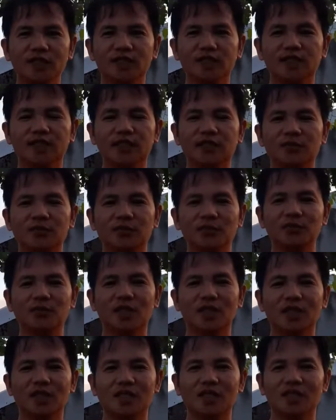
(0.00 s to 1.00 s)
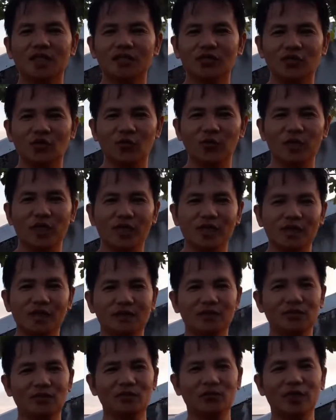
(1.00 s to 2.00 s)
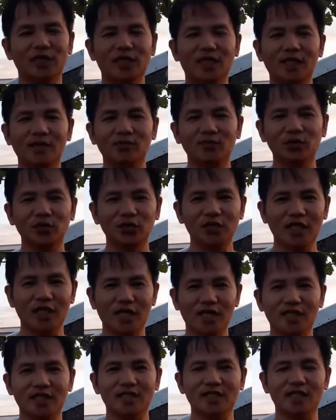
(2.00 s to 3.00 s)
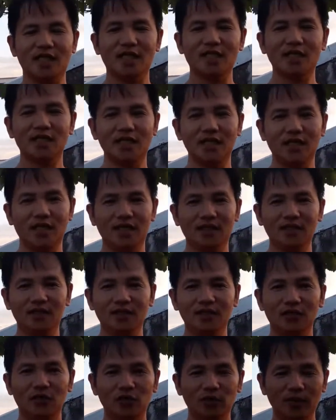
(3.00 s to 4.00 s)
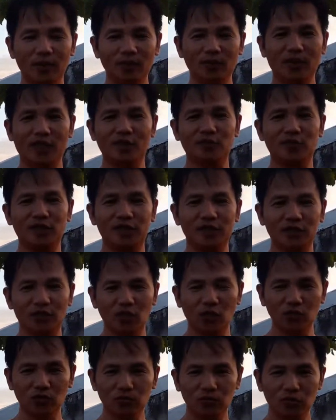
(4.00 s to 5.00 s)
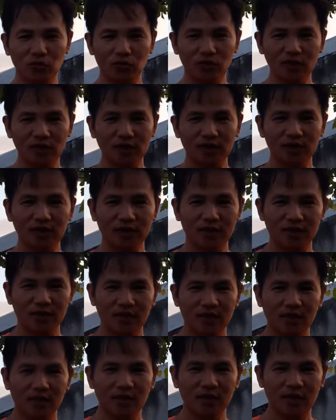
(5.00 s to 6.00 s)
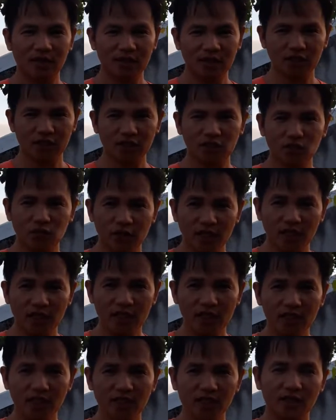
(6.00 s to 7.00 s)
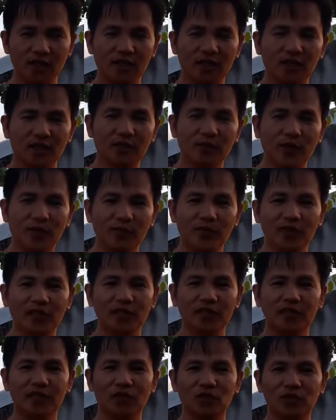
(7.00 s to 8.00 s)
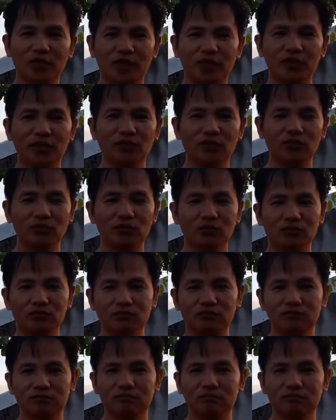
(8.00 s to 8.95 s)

once again mga katropa. Welcome po sa aking channel, ang Urban Farmers Notebook. At today, uh, ipapakita ko sa inyo kung